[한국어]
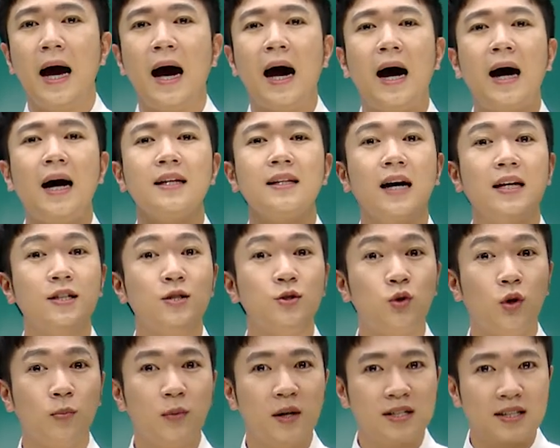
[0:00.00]
아, 나는
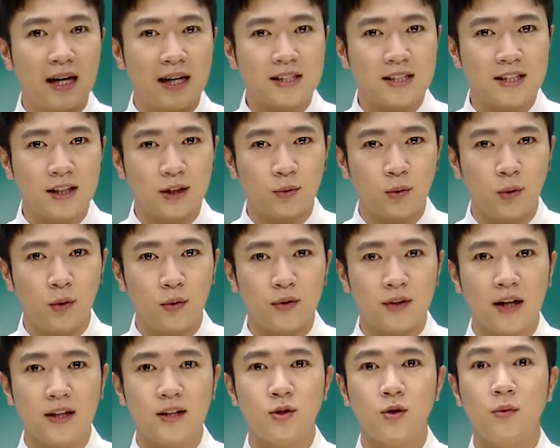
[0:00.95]
정말 자신 있고,
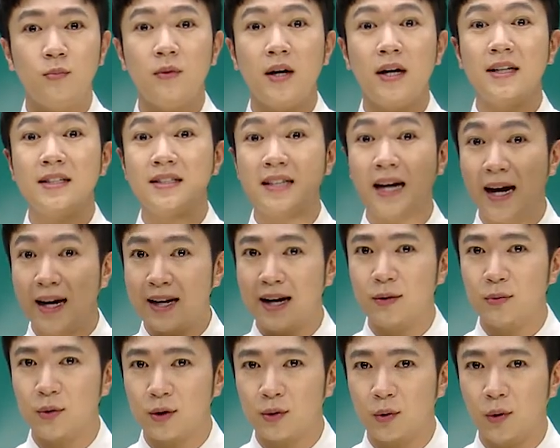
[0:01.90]
나는 정말
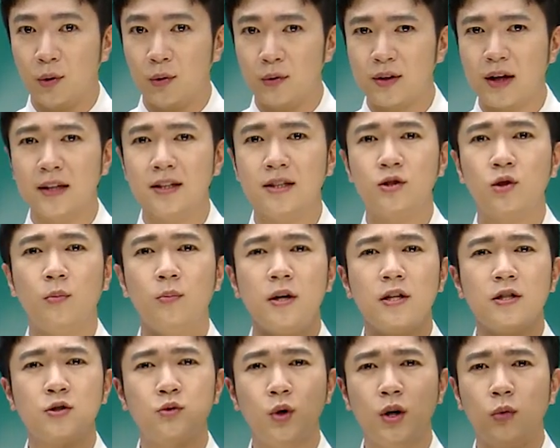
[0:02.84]
잘하고 있고, 나는
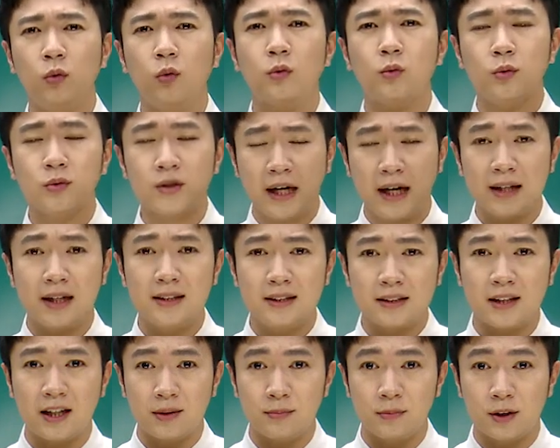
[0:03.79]
정말 최고로
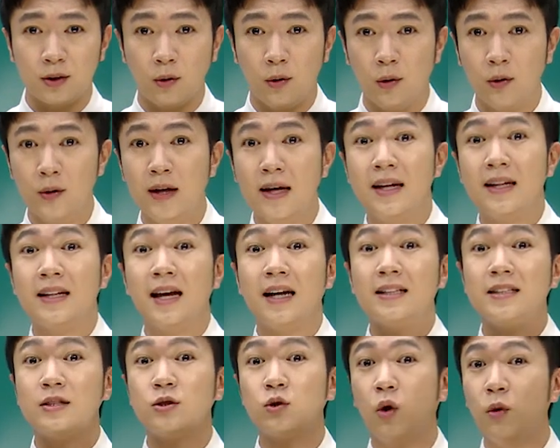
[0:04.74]
잘하는 사람들이고,
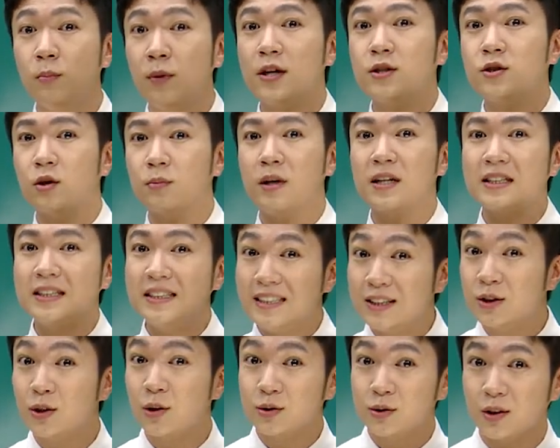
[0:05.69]
나는 정말
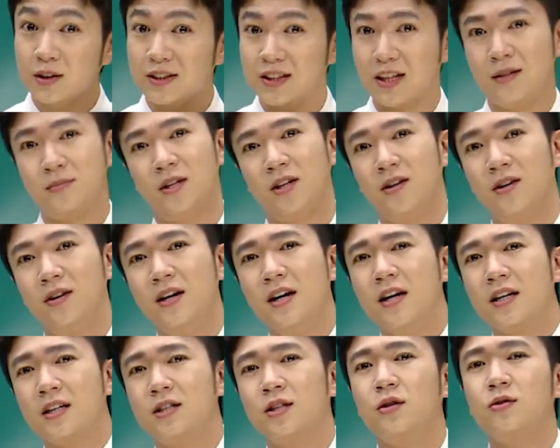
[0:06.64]
긍정적인 사람이에요.
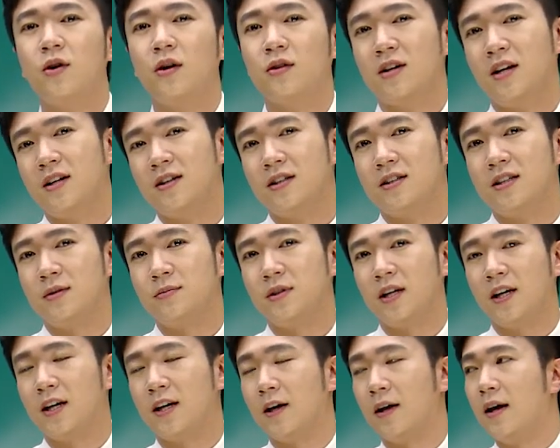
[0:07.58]
그런 역할을 하기
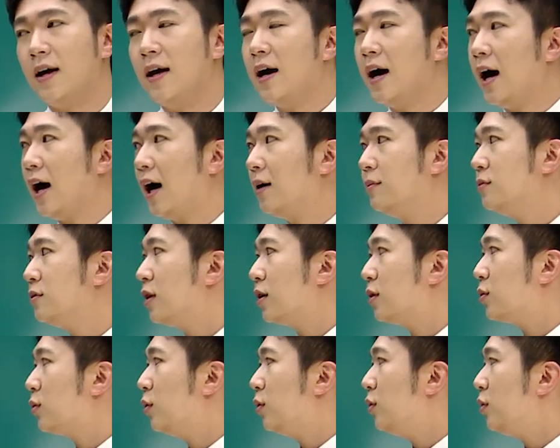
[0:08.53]
때문에
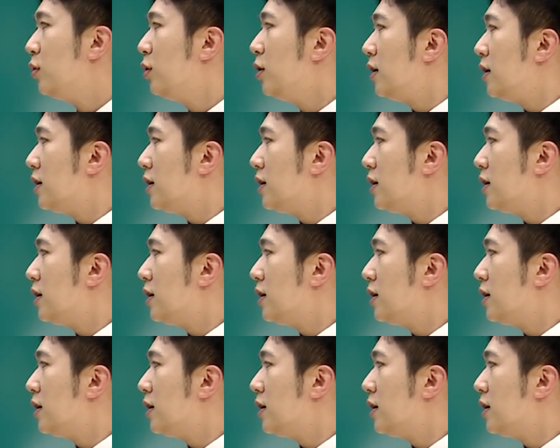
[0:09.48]
아무래도